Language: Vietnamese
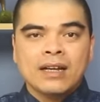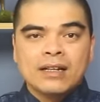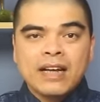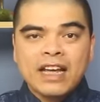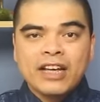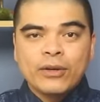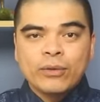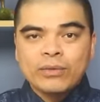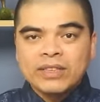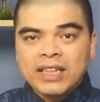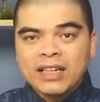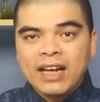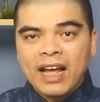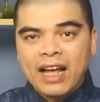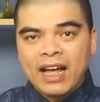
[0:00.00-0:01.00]
đây cũng
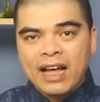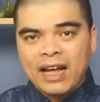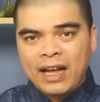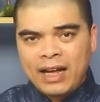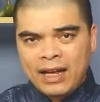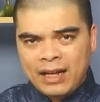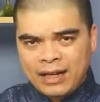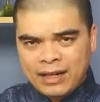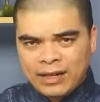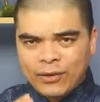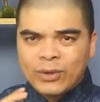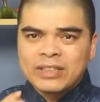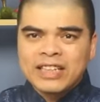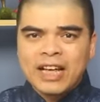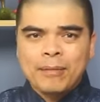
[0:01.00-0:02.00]
chính là
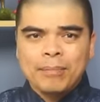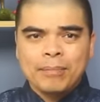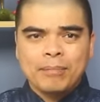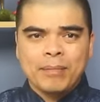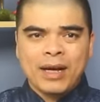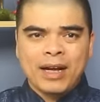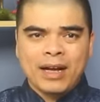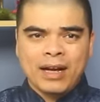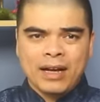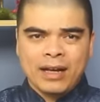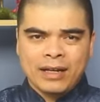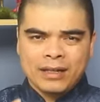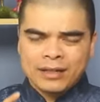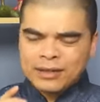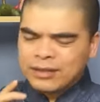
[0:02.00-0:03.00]
con giáp mà
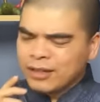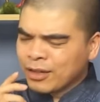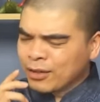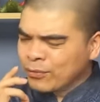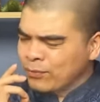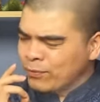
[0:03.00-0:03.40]
được